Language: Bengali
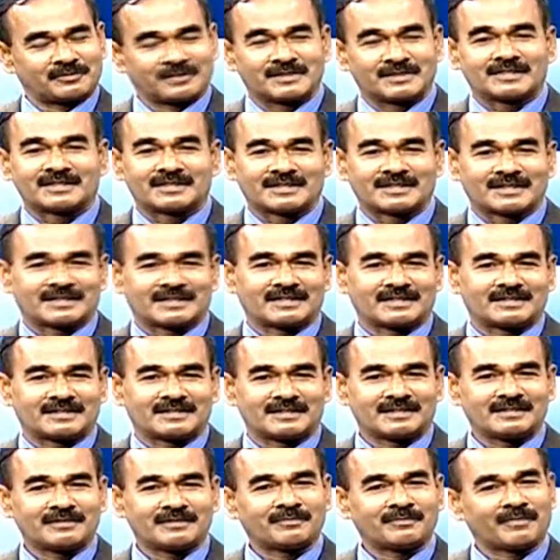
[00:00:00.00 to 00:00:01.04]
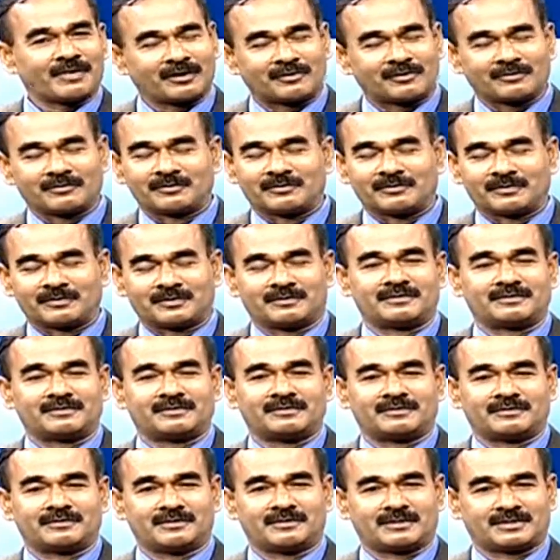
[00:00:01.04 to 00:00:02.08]
শুভেচ্ছা জানাচ্ছি ভালো করবে
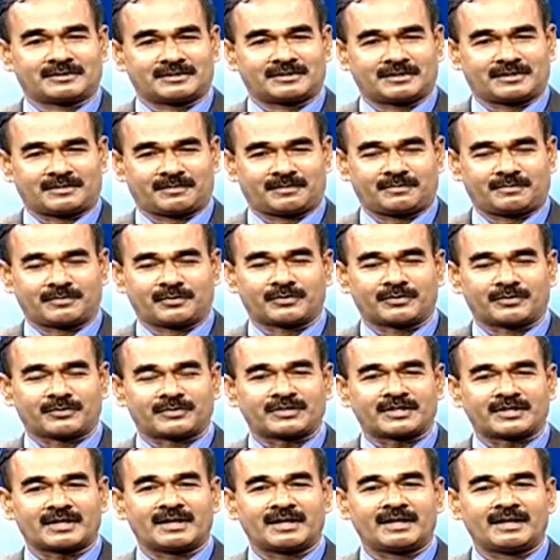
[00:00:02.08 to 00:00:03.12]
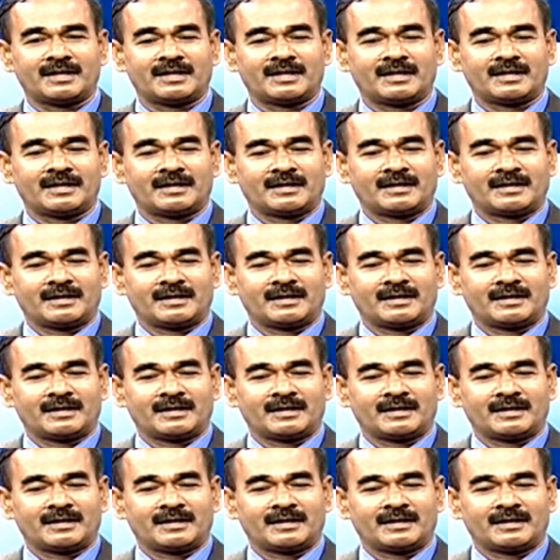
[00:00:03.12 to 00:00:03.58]
দুই সাল